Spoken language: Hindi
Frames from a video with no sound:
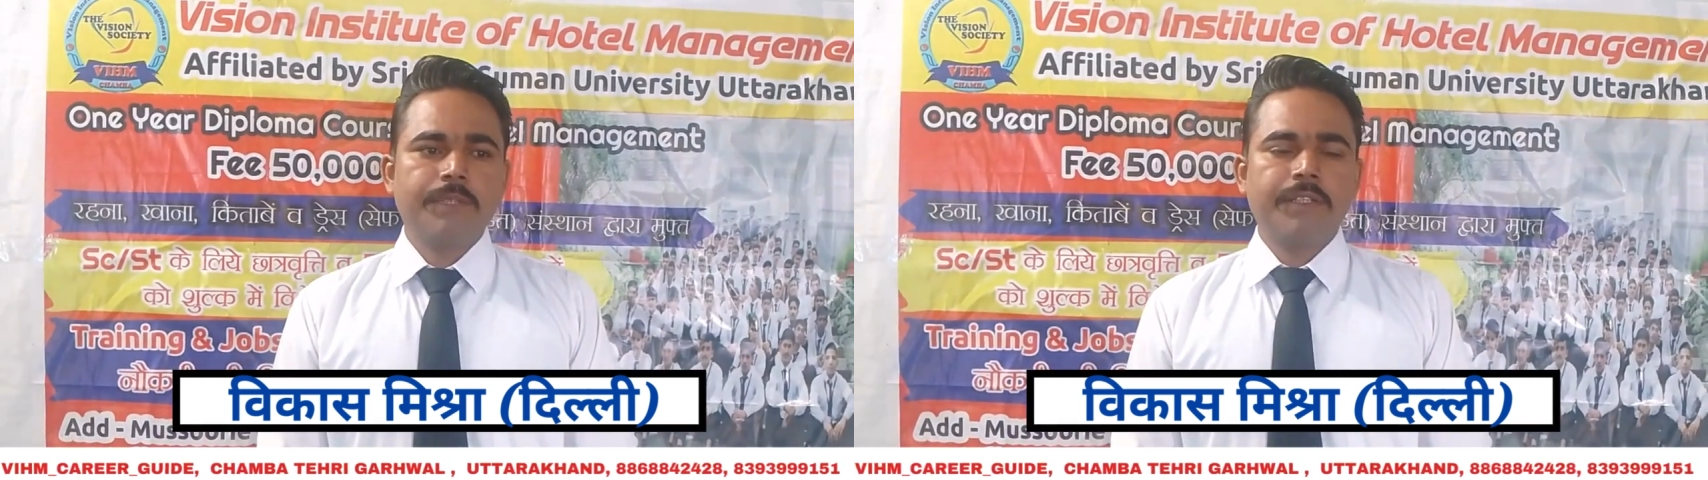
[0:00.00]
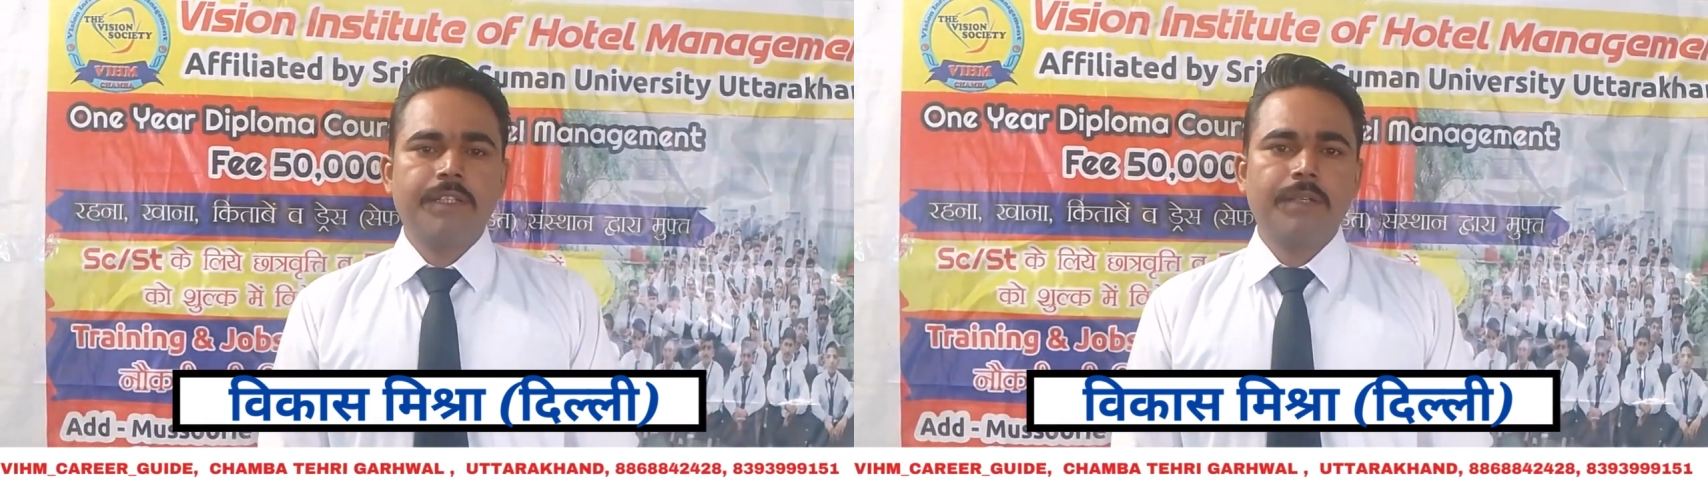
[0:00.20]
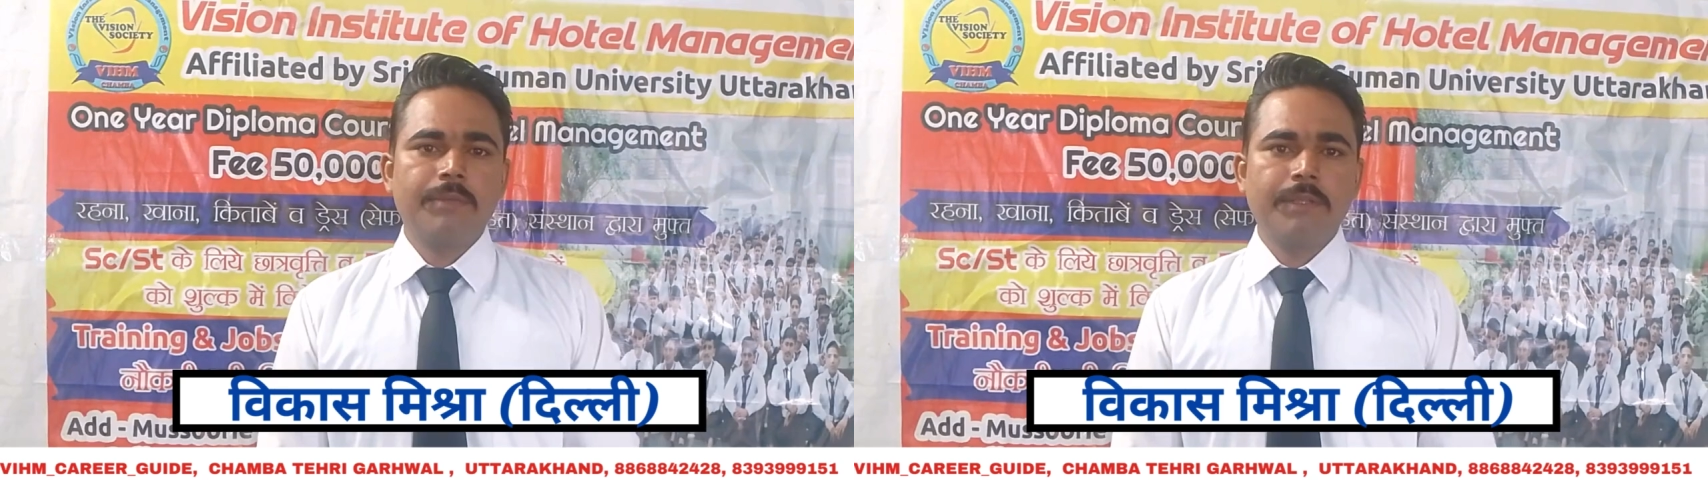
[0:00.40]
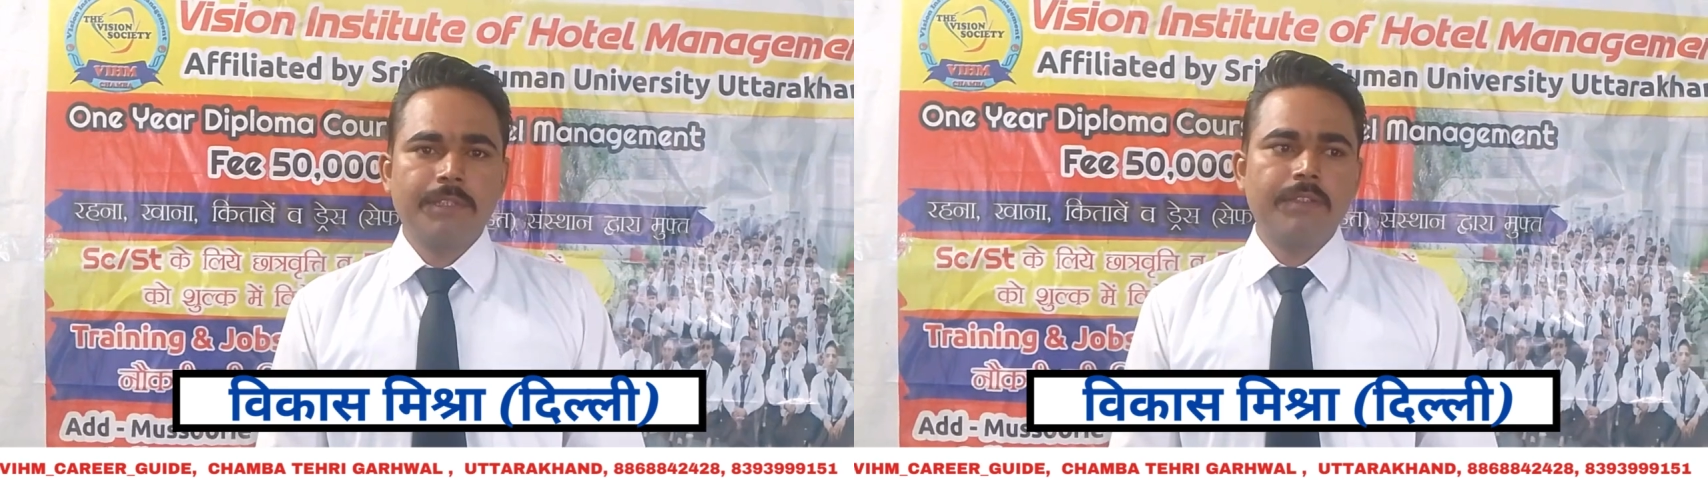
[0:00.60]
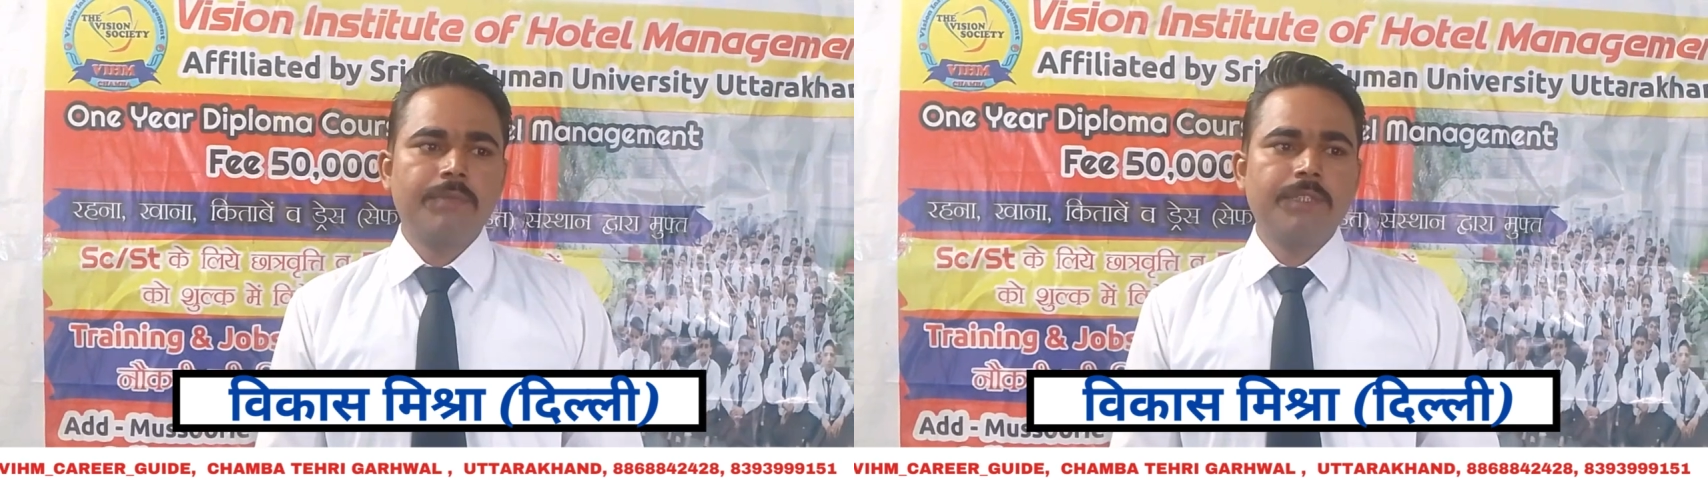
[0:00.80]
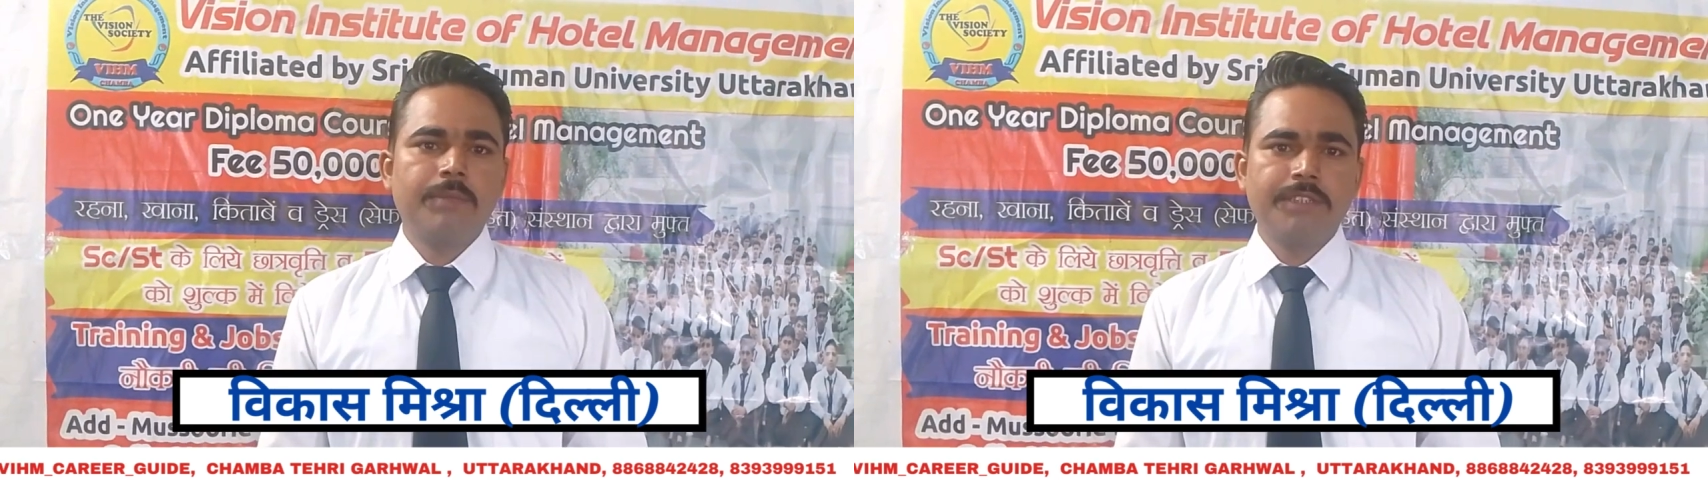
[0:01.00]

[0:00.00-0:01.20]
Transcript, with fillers: प्रैक्टिकल में नथिंग अपनी